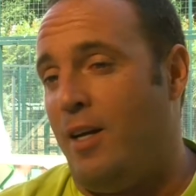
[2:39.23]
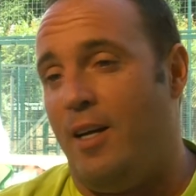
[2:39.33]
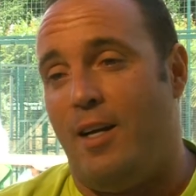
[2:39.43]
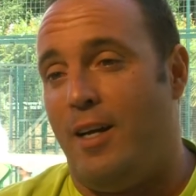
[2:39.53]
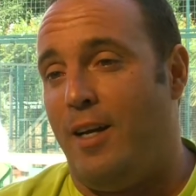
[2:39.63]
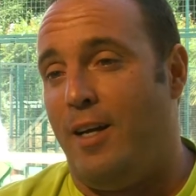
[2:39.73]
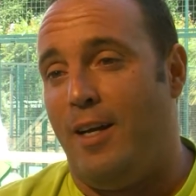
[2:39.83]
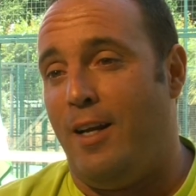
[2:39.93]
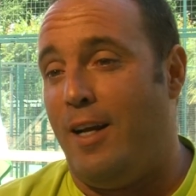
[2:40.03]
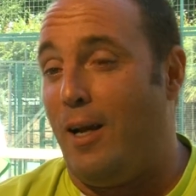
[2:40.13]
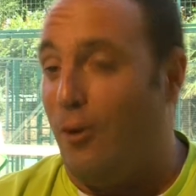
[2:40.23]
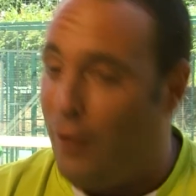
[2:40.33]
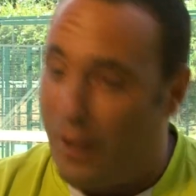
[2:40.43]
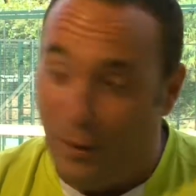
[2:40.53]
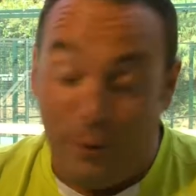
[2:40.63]
eh, La
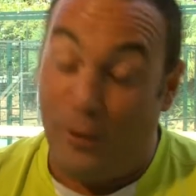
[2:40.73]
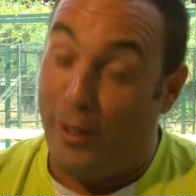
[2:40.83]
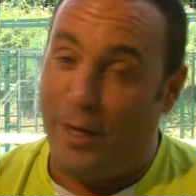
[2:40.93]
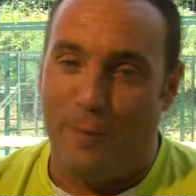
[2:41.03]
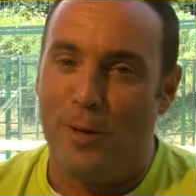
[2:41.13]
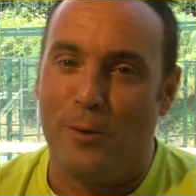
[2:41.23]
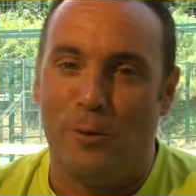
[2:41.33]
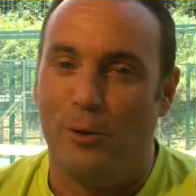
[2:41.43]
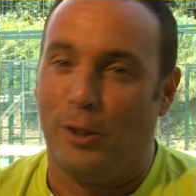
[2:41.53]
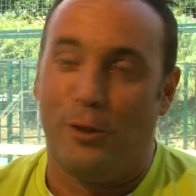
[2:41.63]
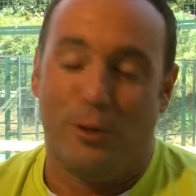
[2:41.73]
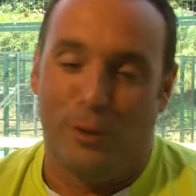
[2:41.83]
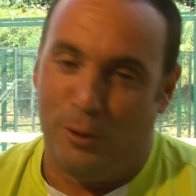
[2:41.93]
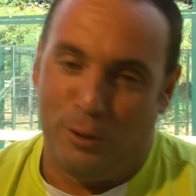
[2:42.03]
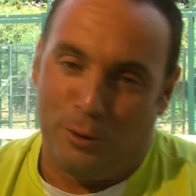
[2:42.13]
Lonja, no quiero dejarme a ninguno,
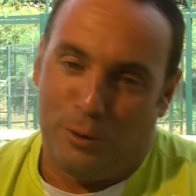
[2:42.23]
tengo,